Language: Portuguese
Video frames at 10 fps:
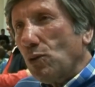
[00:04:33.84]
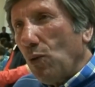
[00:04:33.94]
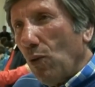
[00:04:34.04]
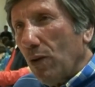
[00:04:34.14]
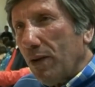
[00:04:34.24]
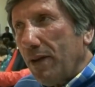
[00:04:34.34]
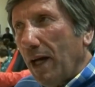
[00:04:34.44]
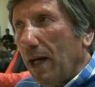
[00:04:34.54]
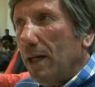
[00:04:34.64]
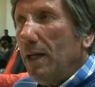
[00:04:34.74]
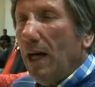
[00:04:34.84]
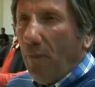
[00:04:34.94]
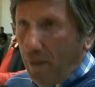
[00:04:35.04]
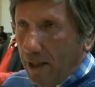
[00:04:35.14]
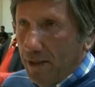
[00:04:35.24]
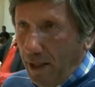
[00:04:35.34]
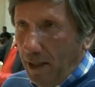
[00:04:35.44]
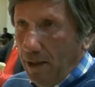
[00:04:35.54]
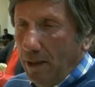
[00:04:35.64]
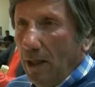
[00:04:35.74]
toda a freguesia,